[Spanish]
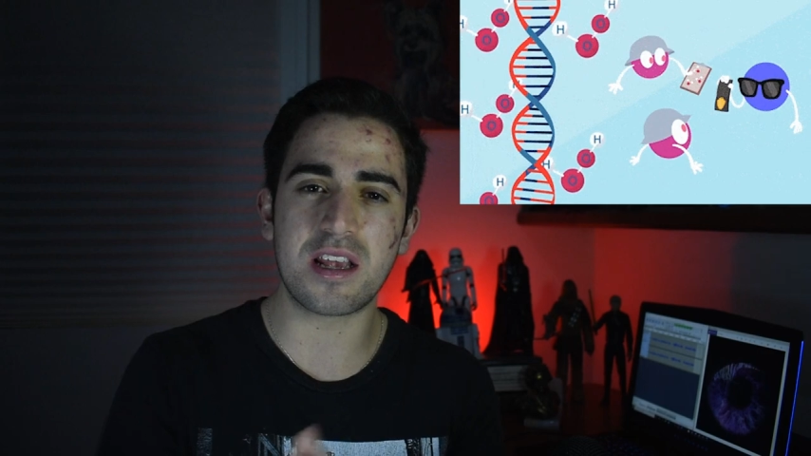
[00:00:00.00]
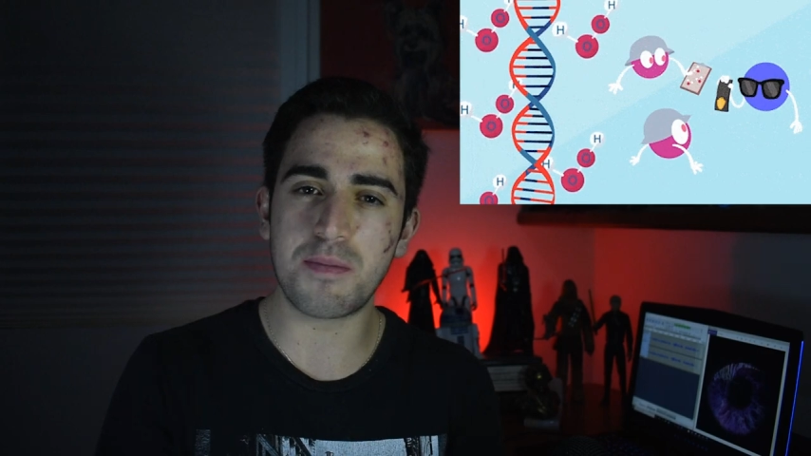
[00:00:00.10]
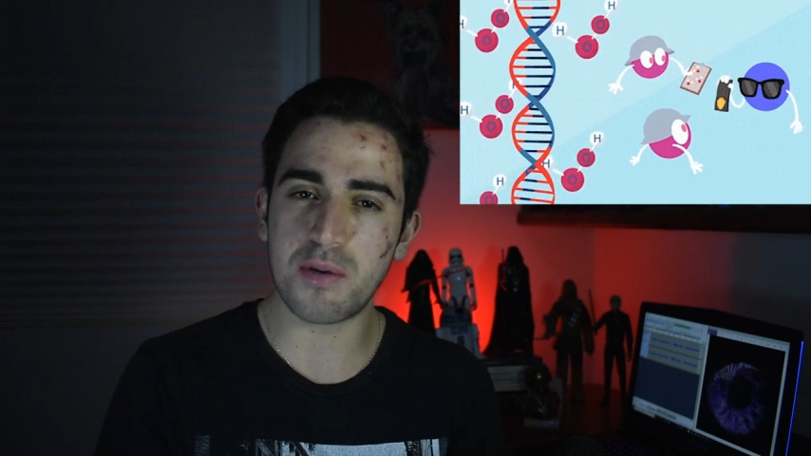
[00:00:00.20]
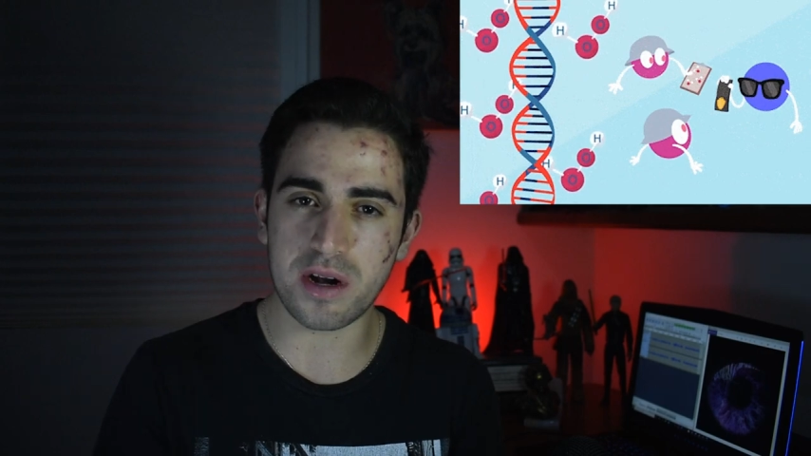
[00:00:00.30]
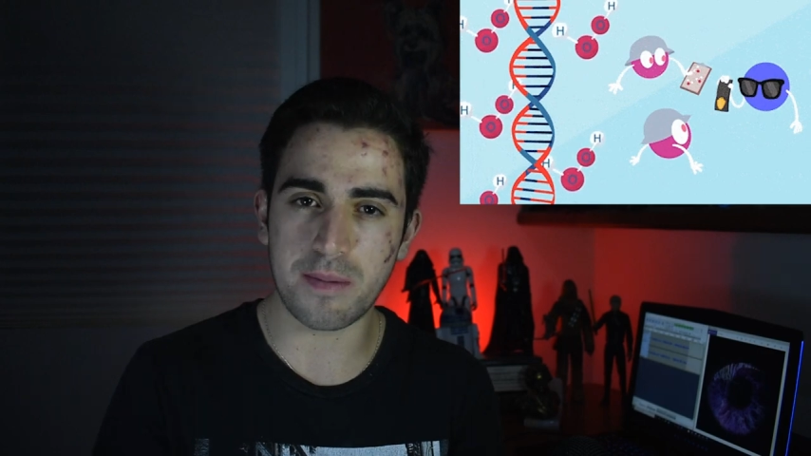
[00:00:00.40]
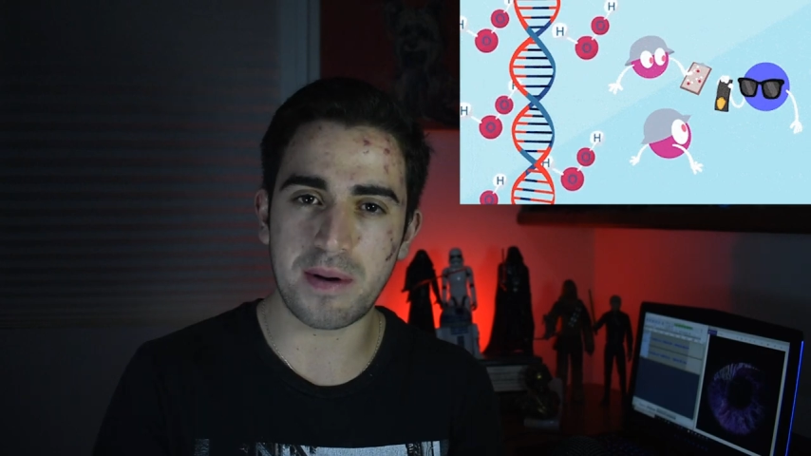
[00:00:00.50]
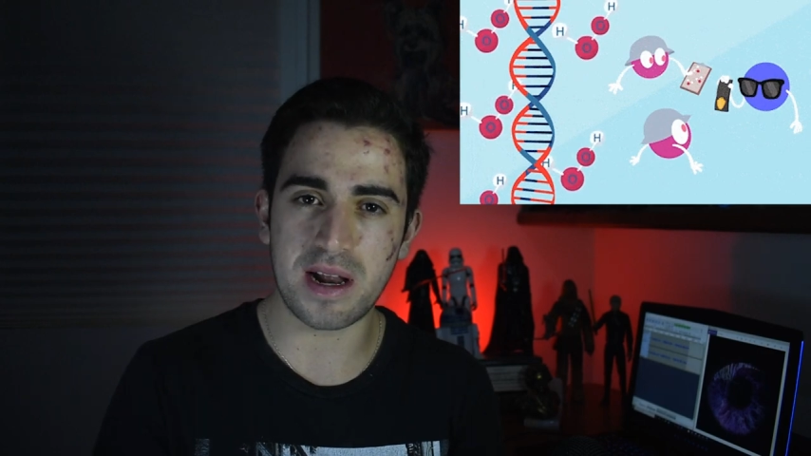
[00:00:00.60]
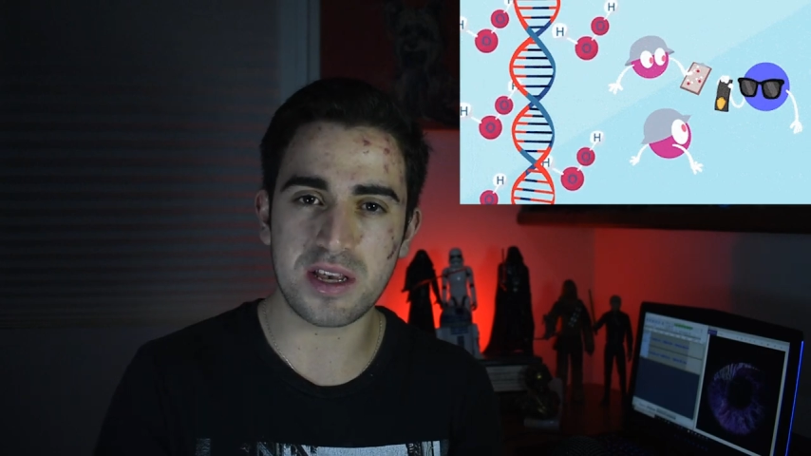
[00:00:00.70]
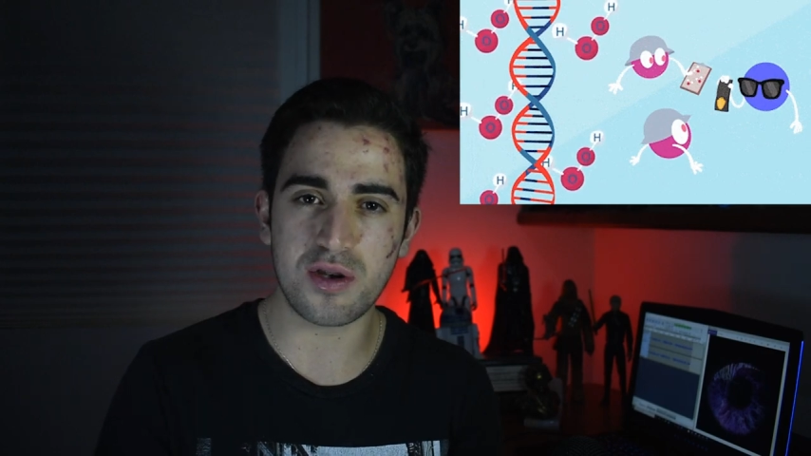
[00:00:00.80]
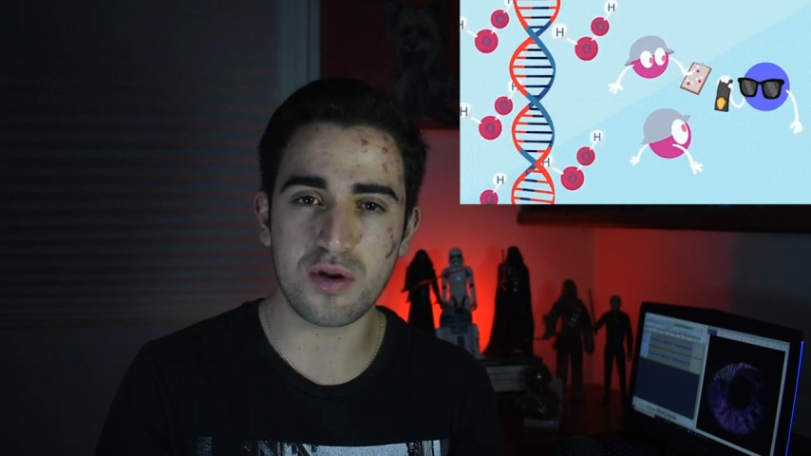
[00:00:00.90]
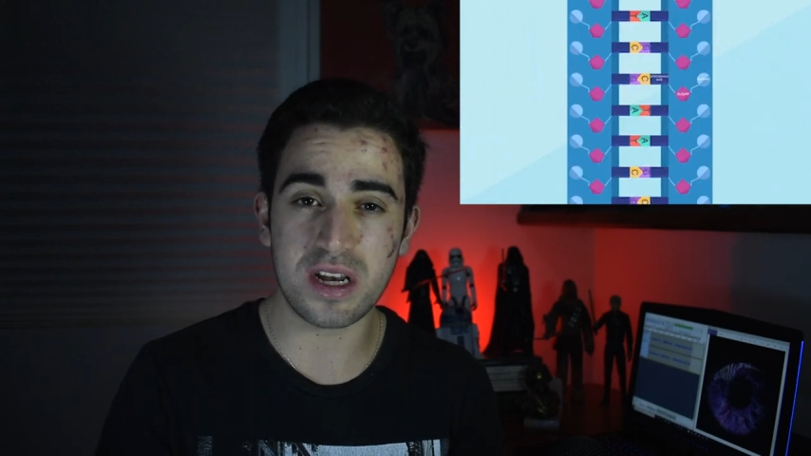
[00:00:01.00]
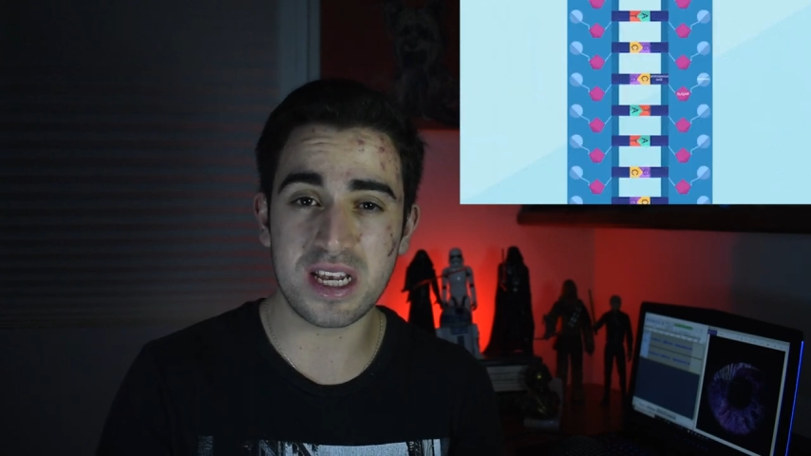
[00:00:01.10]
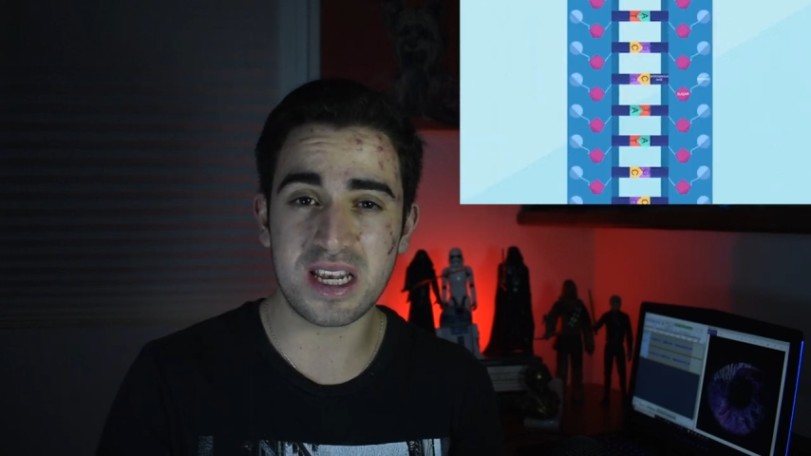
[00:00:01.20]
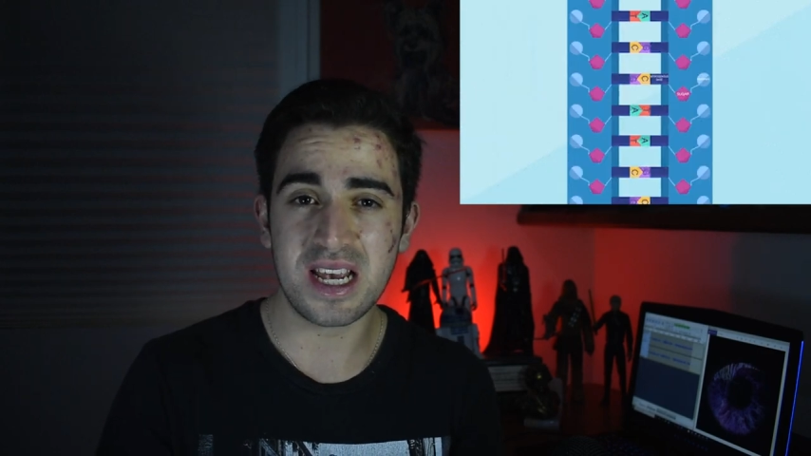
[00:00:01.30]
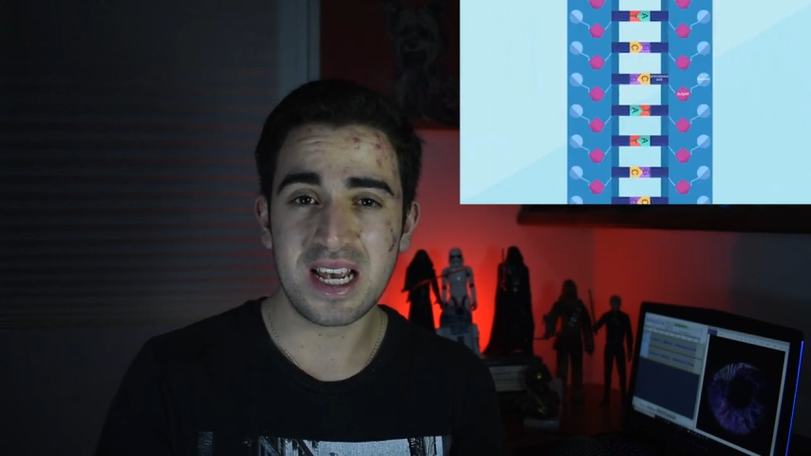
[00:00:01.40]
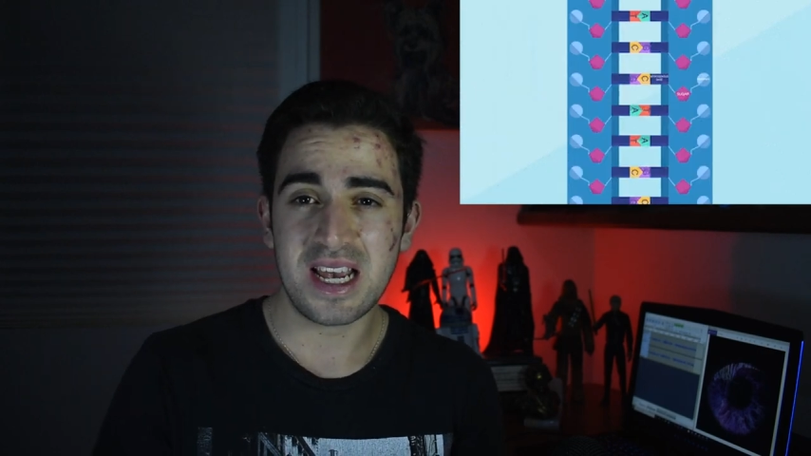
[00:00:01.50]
tipo de reparaciones,